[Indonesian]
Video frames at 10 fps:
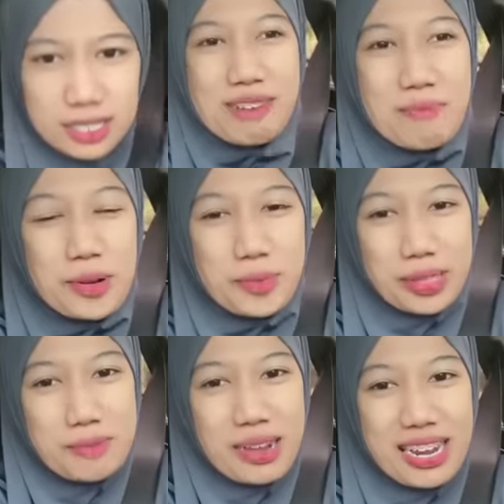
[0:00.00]
baru
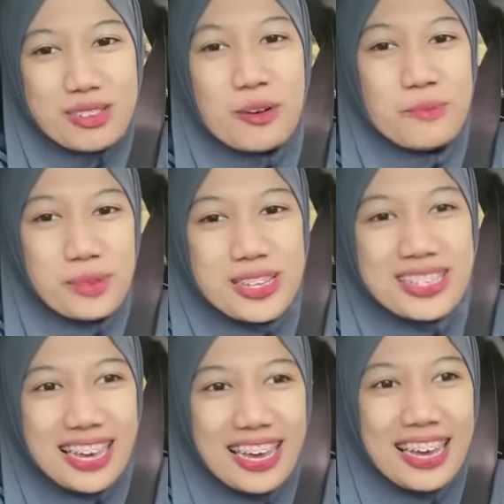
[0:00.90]
pertama kali nyoblos
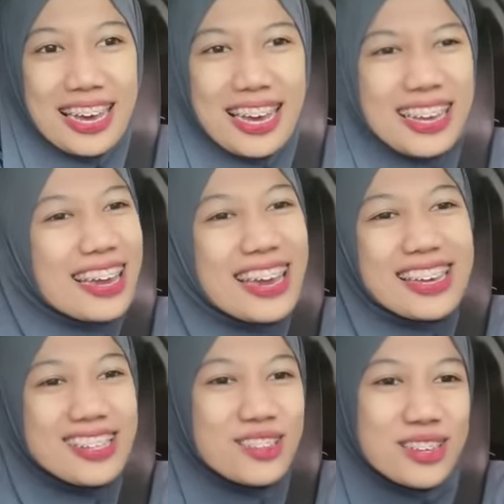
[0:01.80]
ya yang kayak
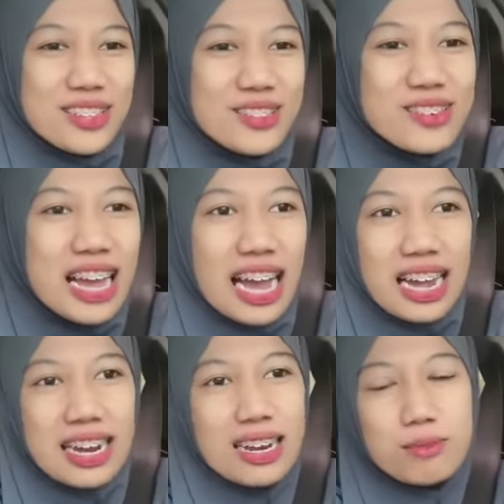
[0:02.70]
gitu-gitu tuh nggak
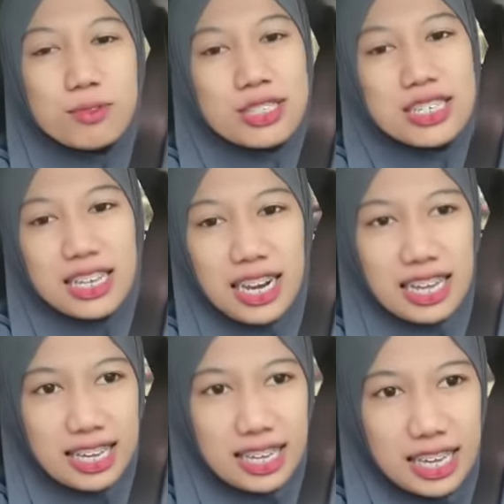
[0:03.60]
akan ada buktinya
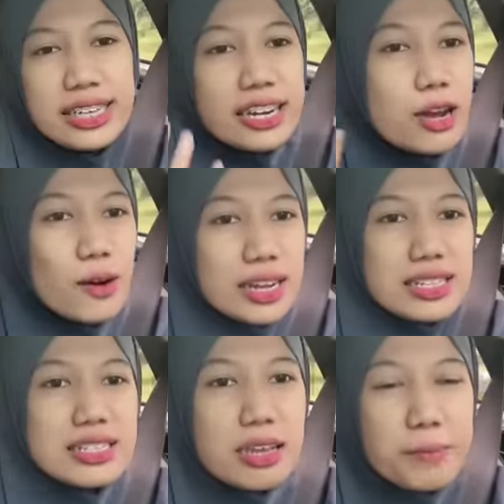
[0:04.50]
lagi yang
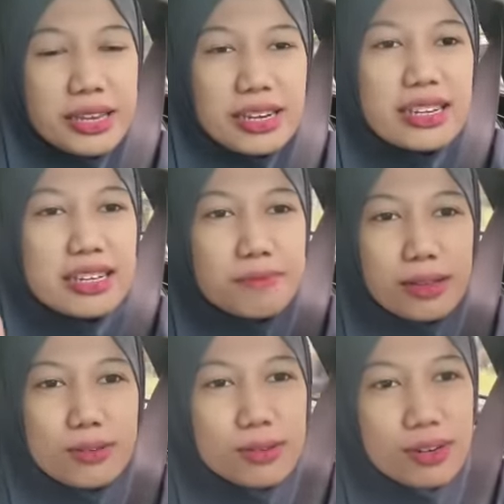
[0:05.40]
nawarin sama yang nerima
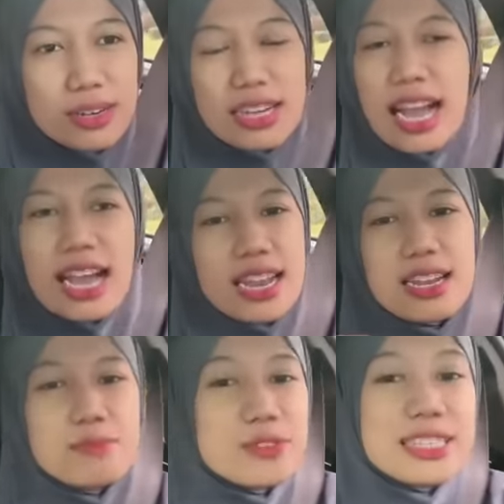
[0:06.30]
tuh nggak akan
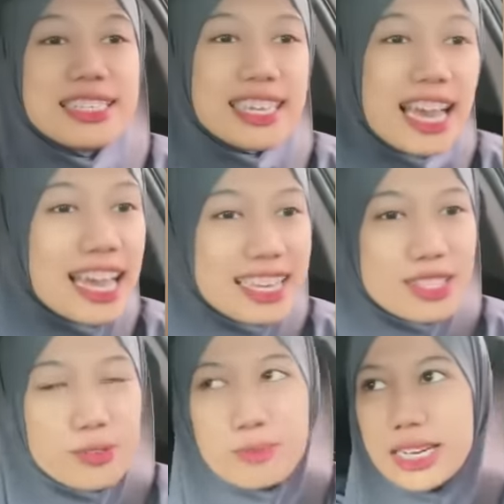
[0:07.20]
ada buktinya
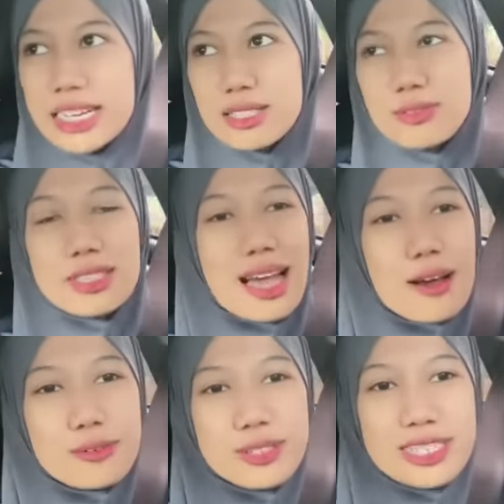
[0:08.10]
gitu mereka tuh
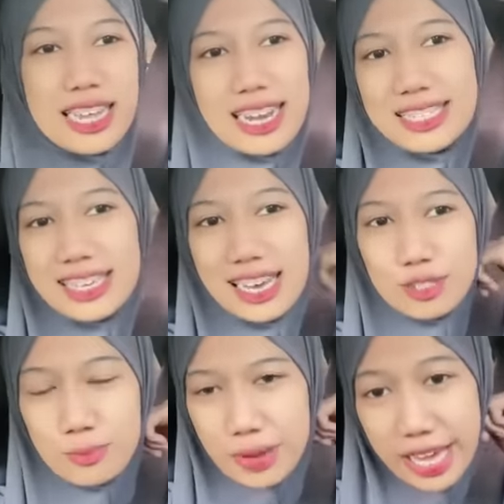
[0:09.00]
tahu caranya
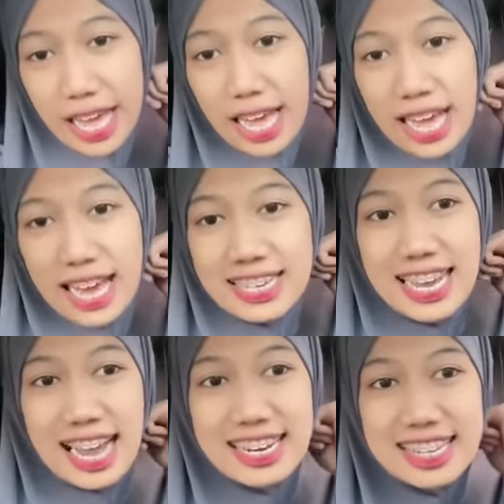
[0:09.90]
supaya
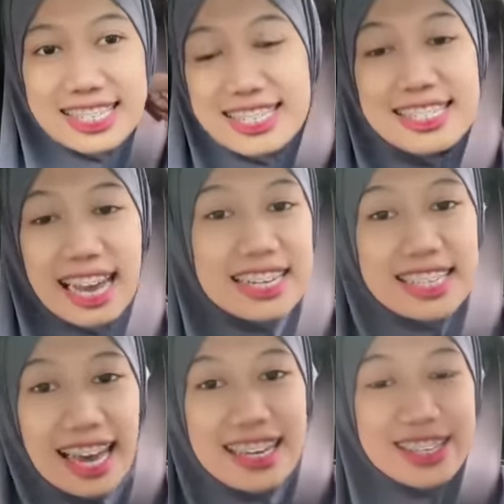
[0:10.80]
nggak ada
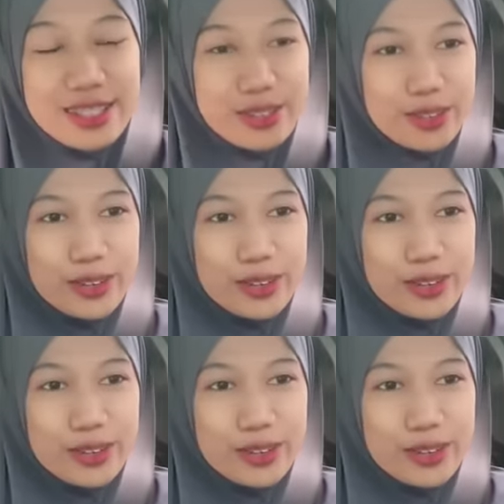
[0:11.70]
jejaknya gitu